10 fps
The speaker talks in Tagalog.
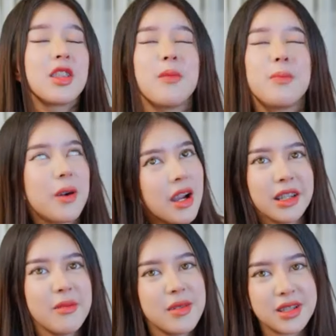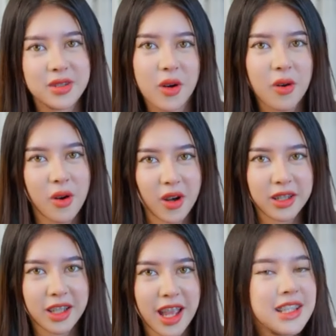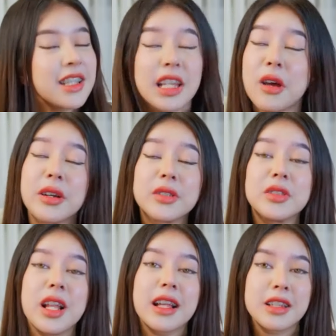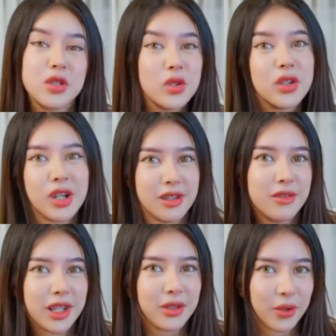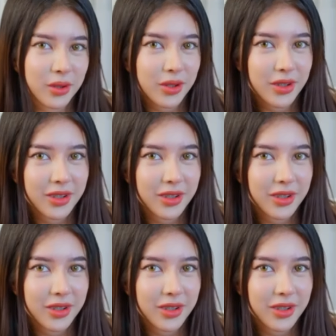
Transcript: The party must go on, kaya sinayawan ko na lang din yung girlfriend ko.